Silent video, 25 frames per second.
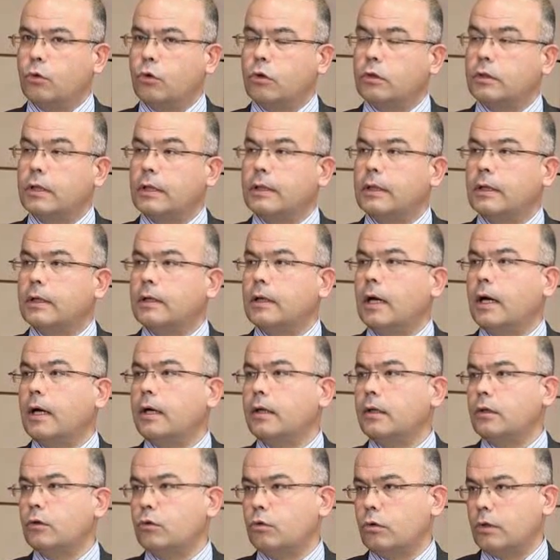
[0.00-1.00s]
sigortalıların
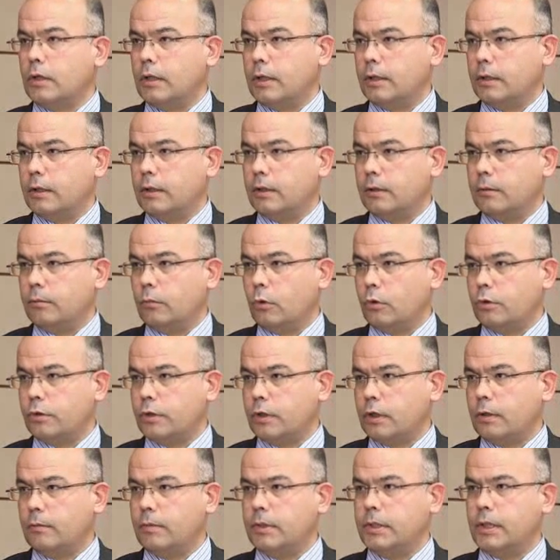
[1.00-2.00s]
hangi süreleri
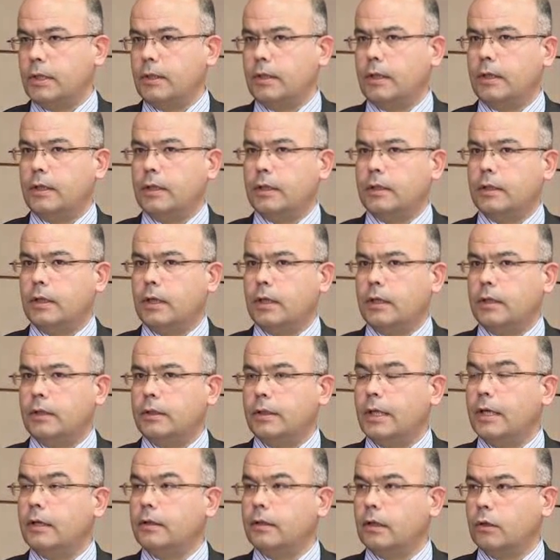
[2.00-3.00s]
borçlanabileceklerine dair
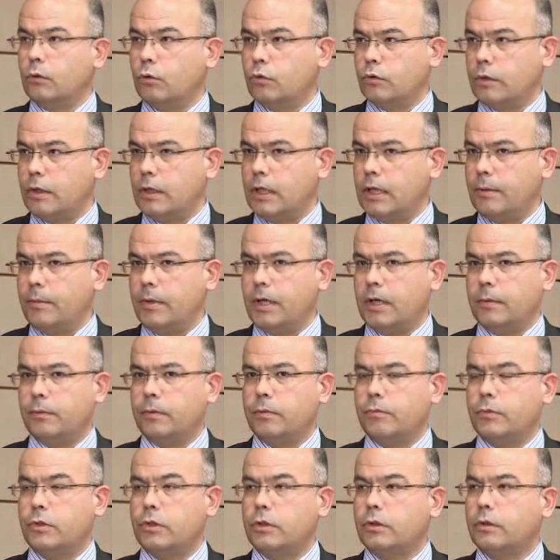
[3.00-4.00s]
tek tek düzenleme
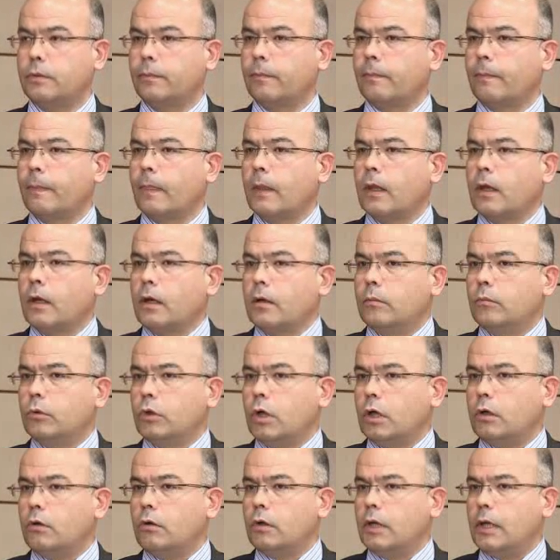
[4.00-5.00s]
yapılmıştır.
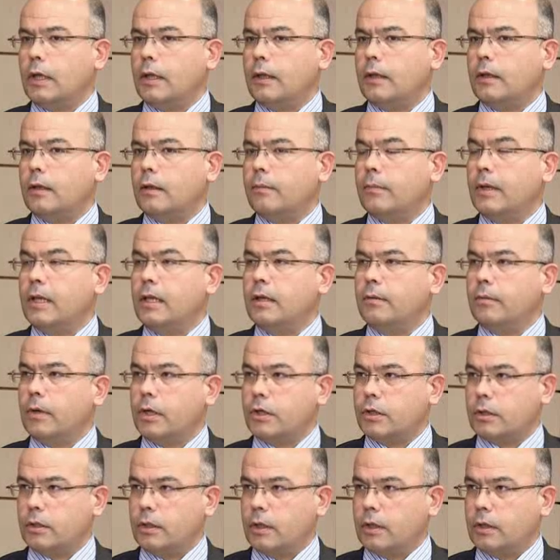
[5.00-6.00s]
Buna göre e, belli
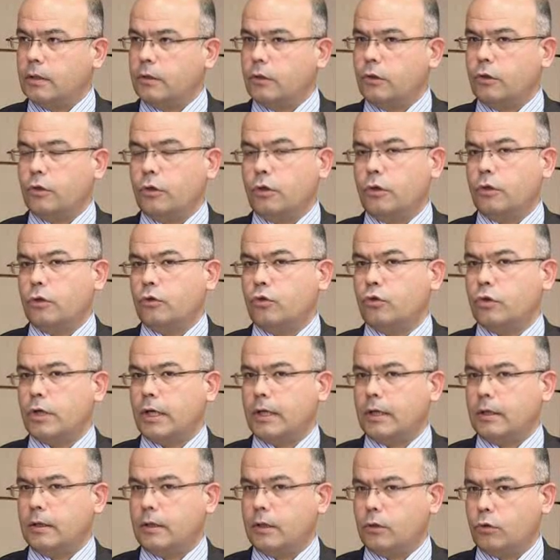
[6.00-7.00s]
başlıkları e, şu
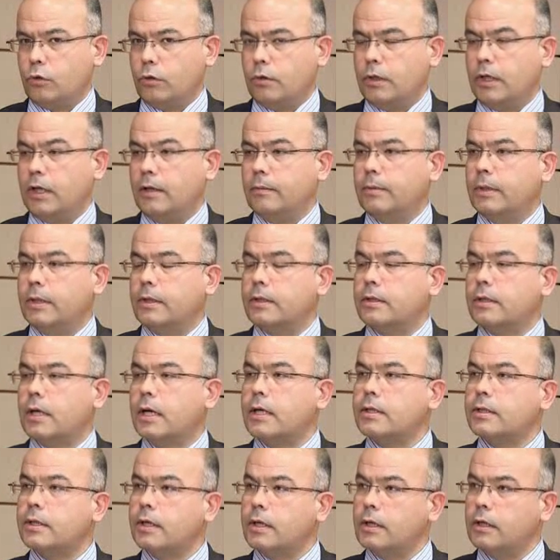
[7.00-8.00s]
şekilde söyleyebiliriz.
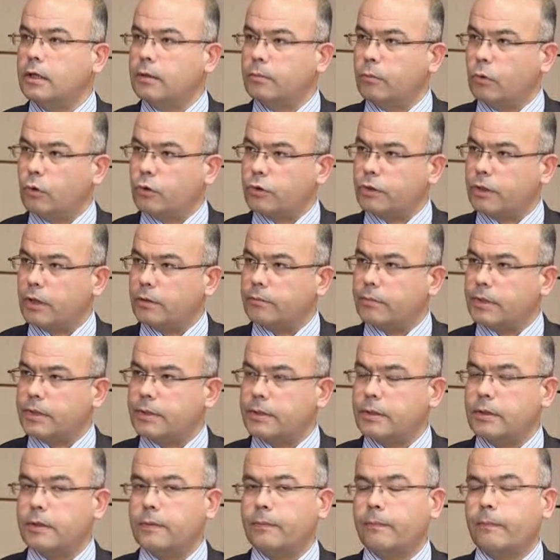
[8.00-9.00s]
Askerlik
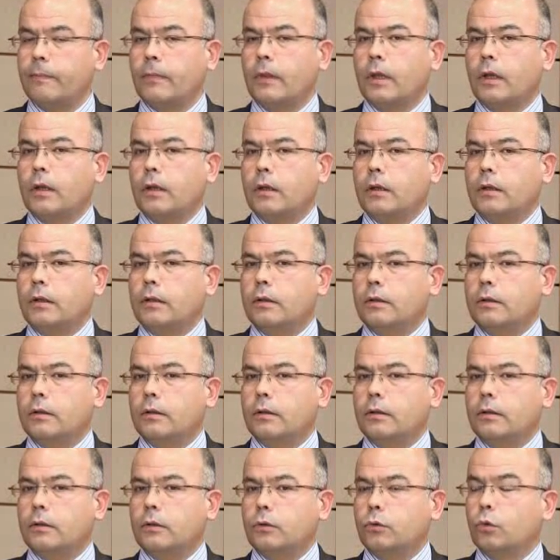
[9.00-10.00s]
borçlanması, e,
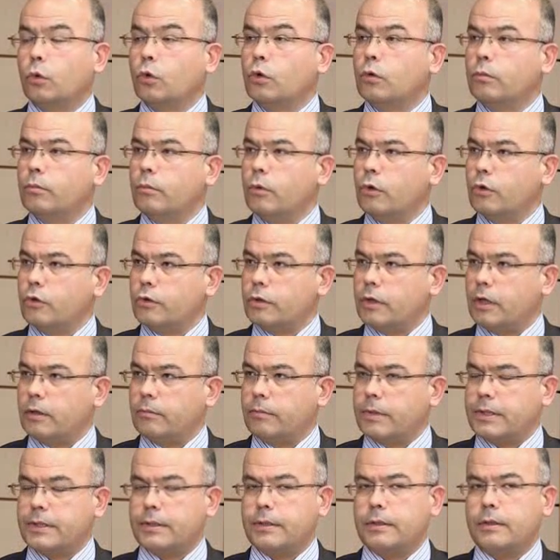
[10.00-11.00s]
doğum
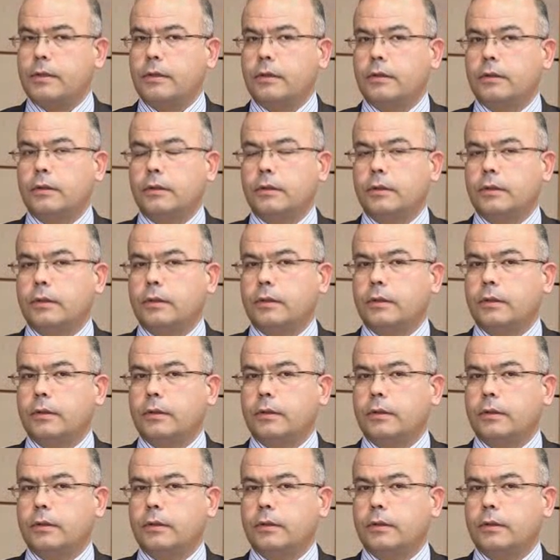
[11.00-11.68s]
borçlanması, e,